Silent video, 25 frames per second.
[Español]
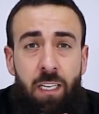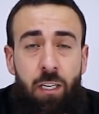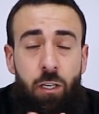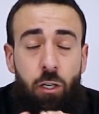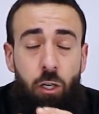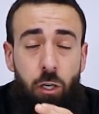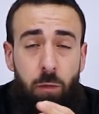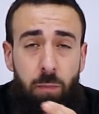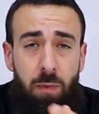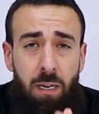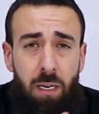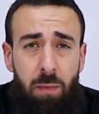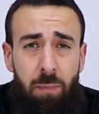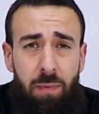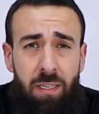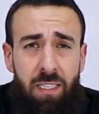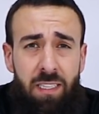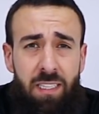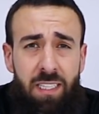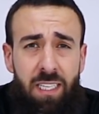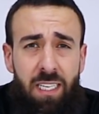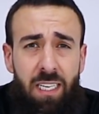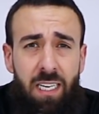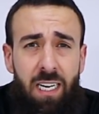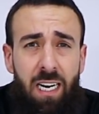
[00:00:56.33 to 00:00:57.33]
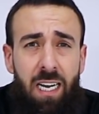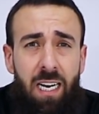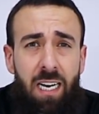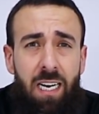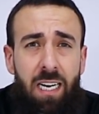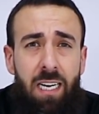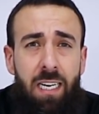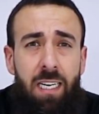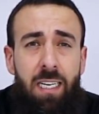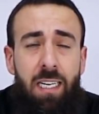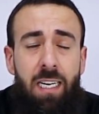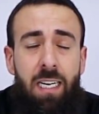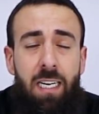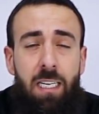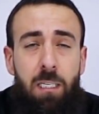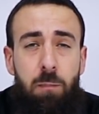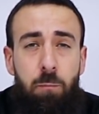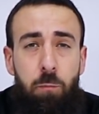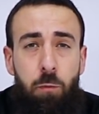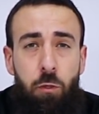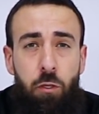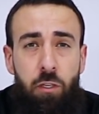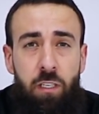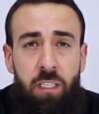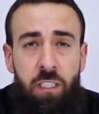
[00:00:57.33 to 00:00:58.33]
Normalmente las
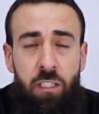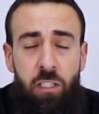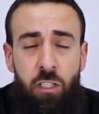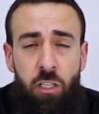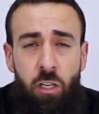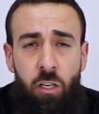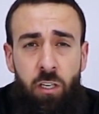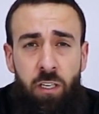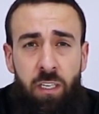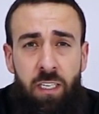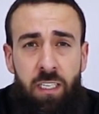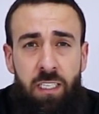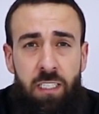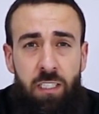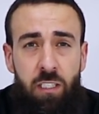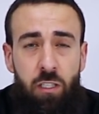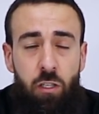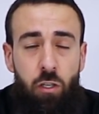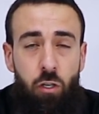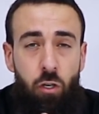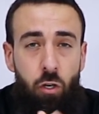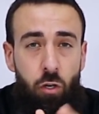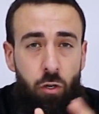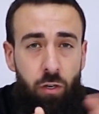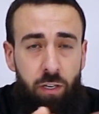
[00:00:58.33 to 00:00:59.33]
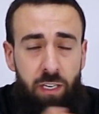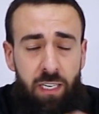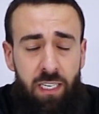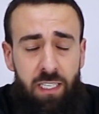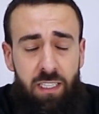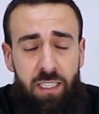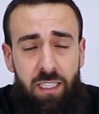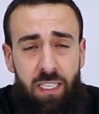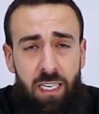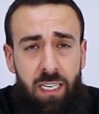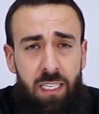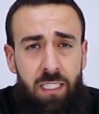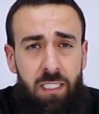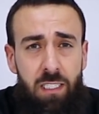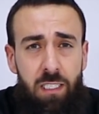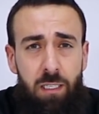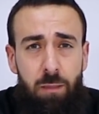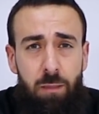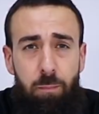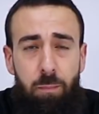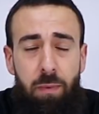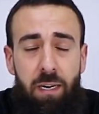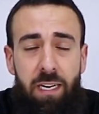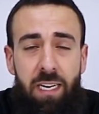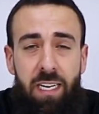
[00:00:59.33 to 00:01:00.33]
progresiones o rectas
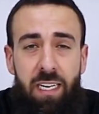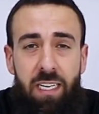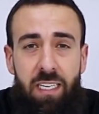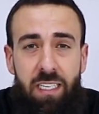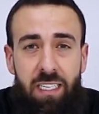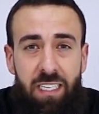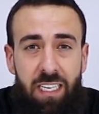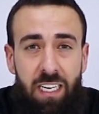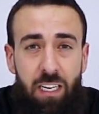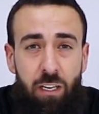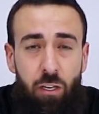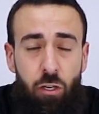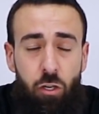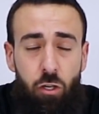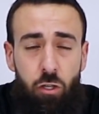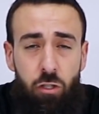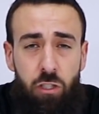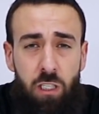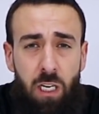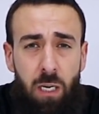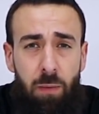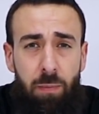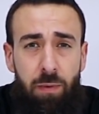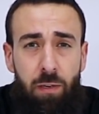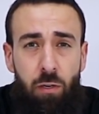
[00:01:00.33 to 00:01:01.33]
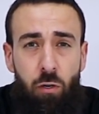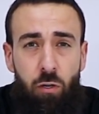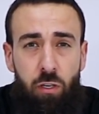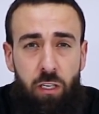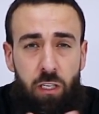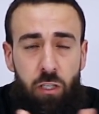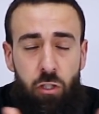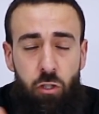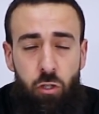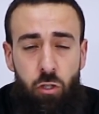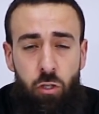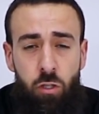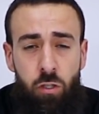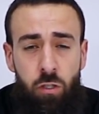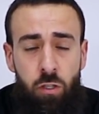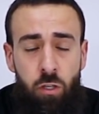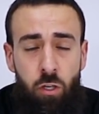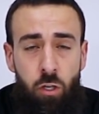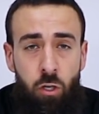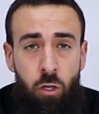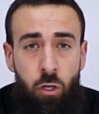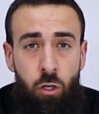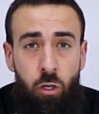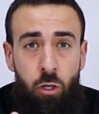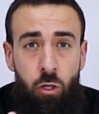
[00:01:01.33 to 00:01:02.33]
para quien no sabe lo que son,
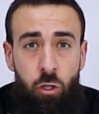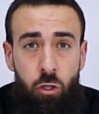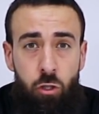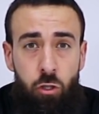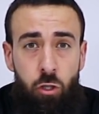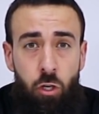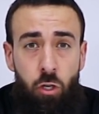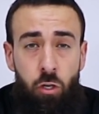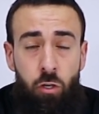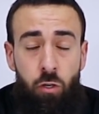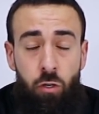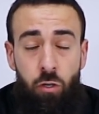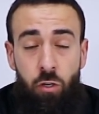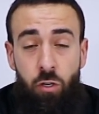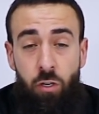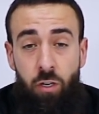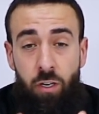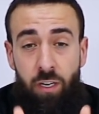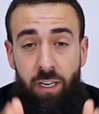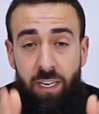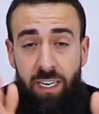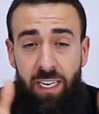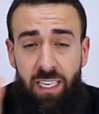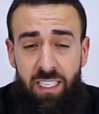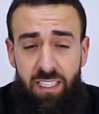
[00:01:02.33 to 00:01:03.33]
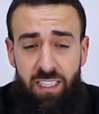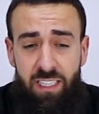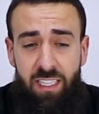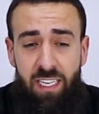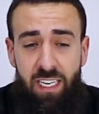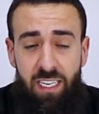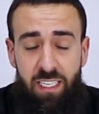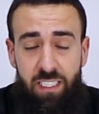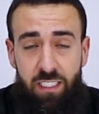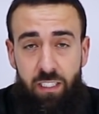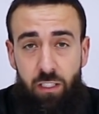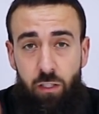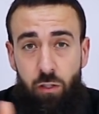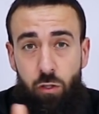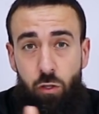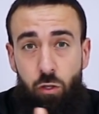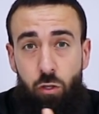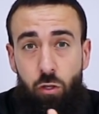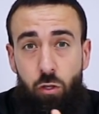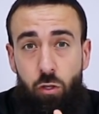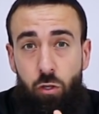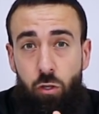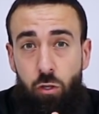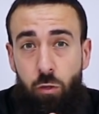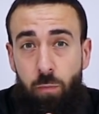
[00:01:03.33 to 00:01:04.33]
son rectas
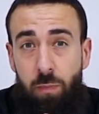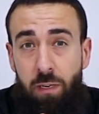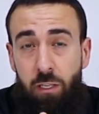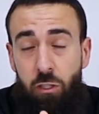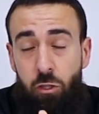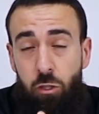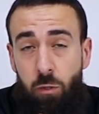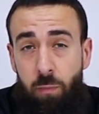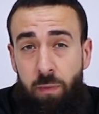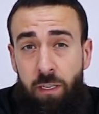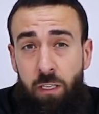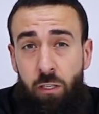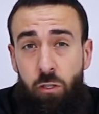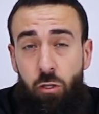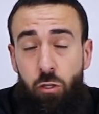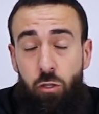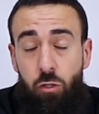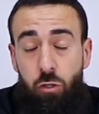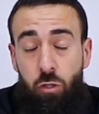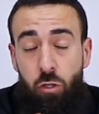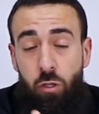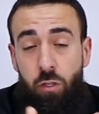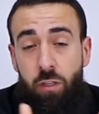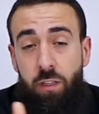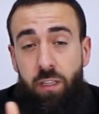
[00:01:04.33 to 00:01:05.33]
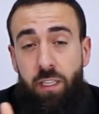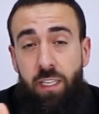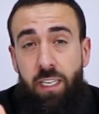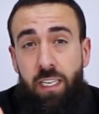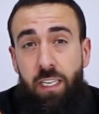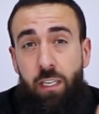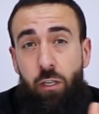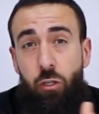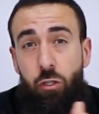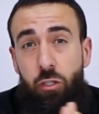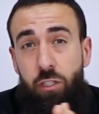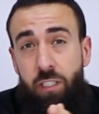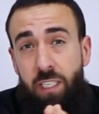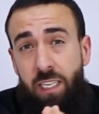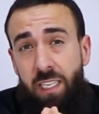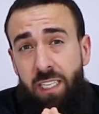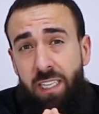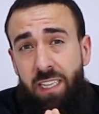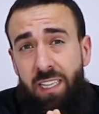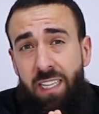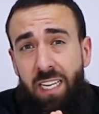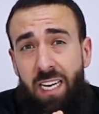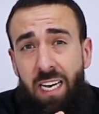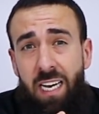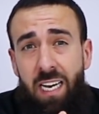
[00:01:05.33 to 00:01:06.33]
o más o menos de
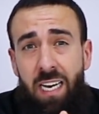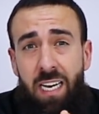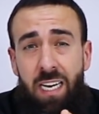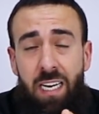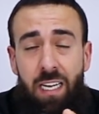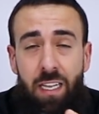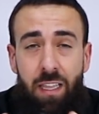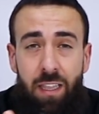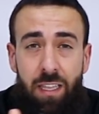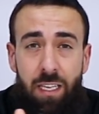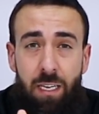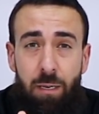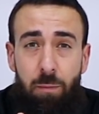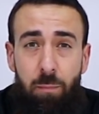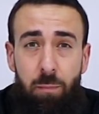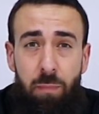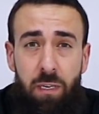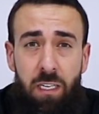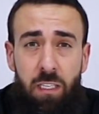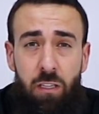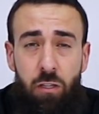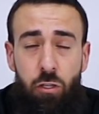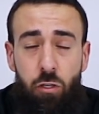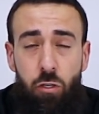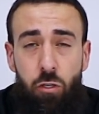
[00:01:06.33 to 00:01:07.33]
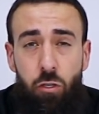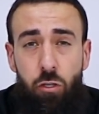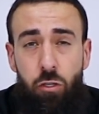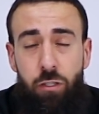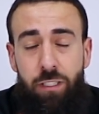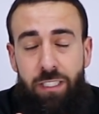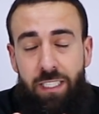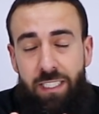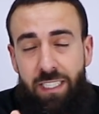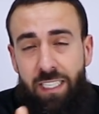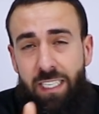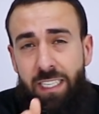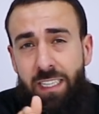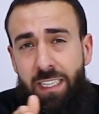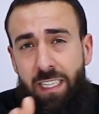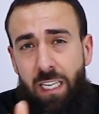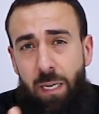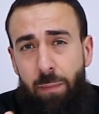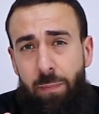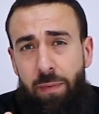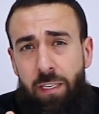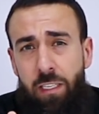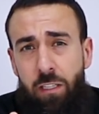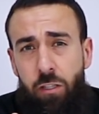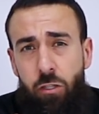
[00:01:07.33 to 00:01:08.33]
80, 100 metros, 70
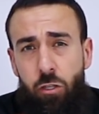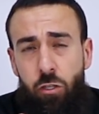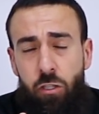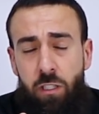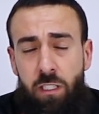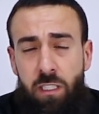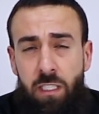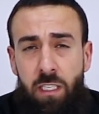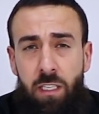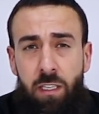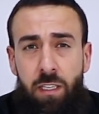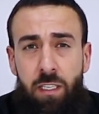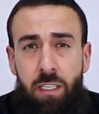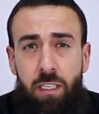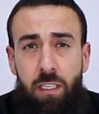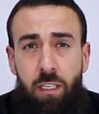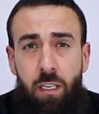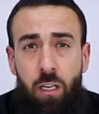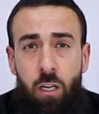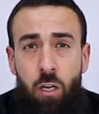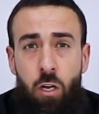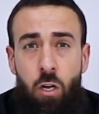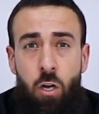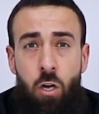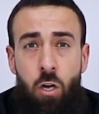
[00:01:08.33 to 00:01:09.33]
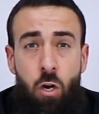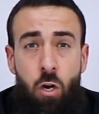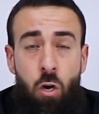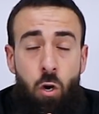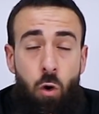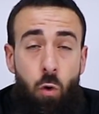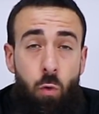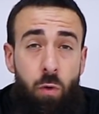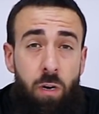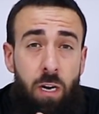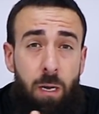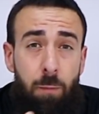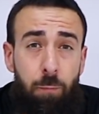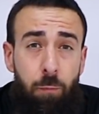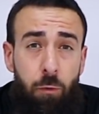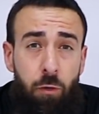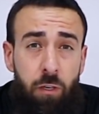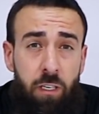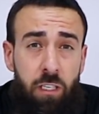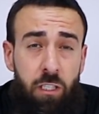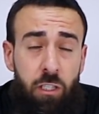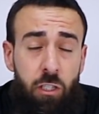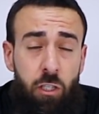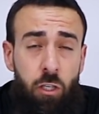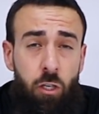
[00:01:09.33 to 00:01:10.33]
metros, es decir, una
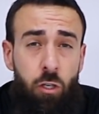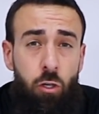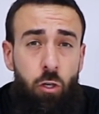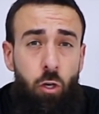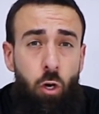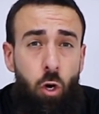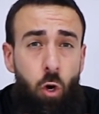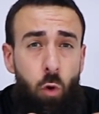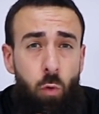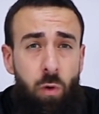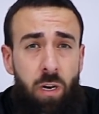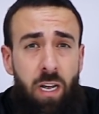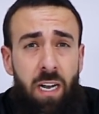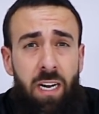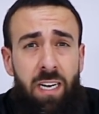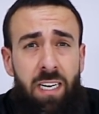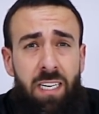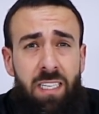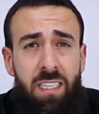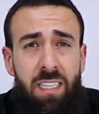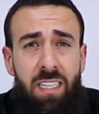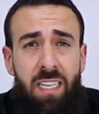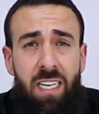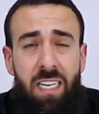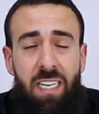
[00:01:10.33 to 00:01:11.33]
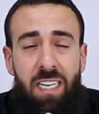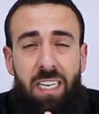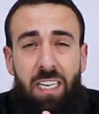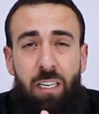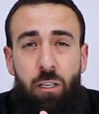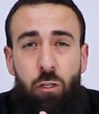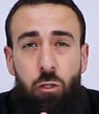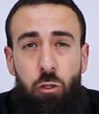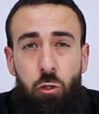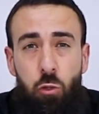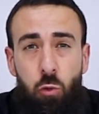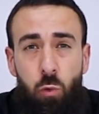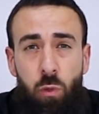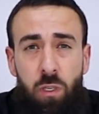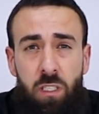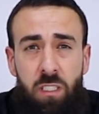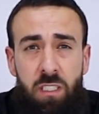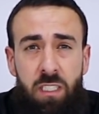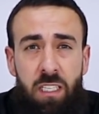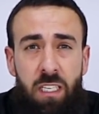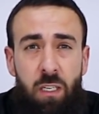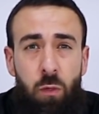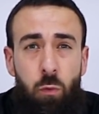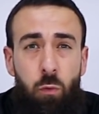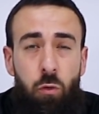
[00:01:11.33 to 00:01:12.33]
progresión o una recta que nos
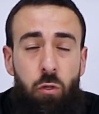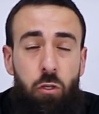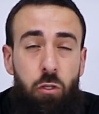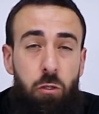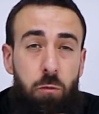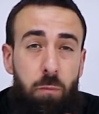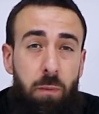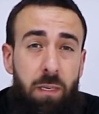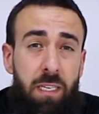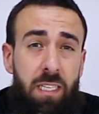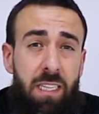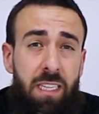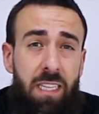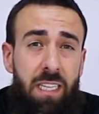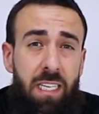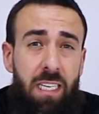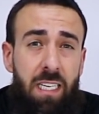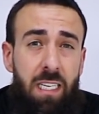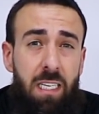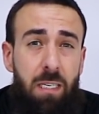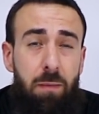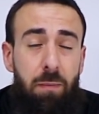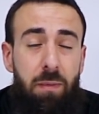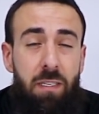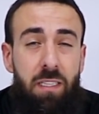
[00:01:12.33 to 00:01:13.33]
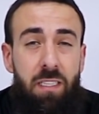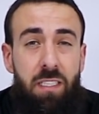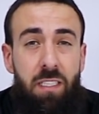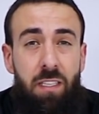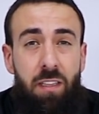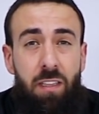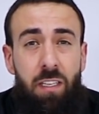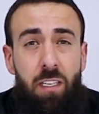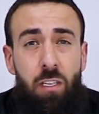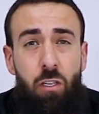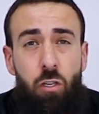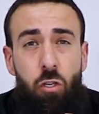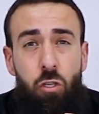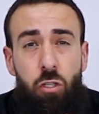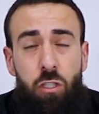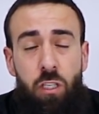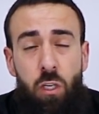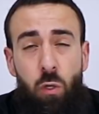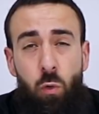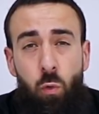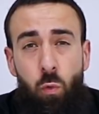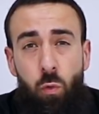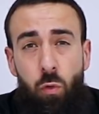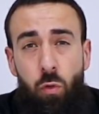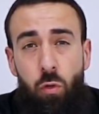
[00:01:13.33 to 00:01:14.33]
cueste unos 20, 25
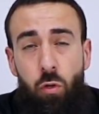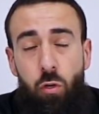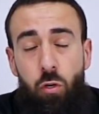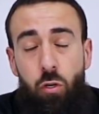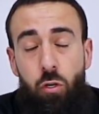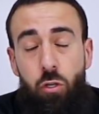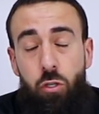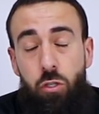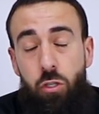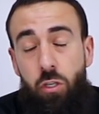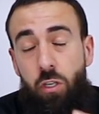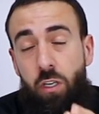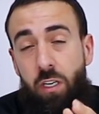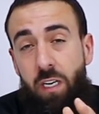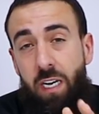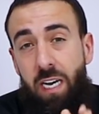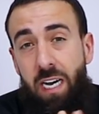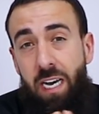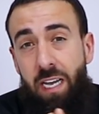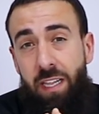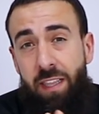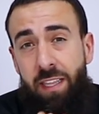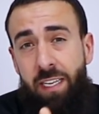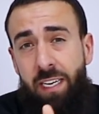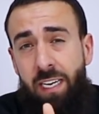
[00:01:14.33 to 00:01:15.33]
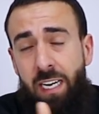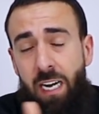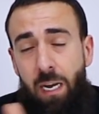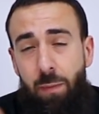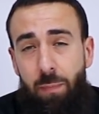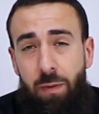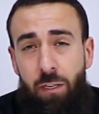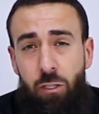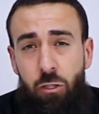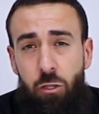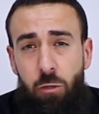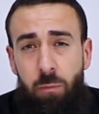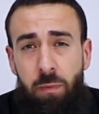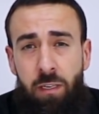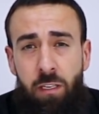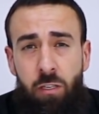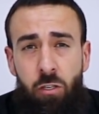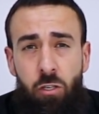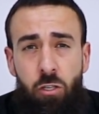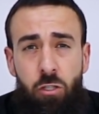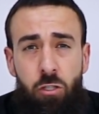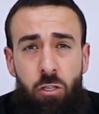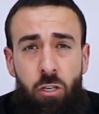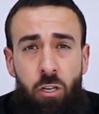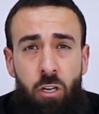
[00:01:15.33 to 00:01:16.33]
segundos hacerla más o
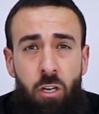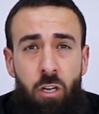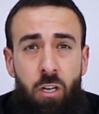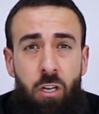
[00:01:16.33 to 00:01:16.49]
menos,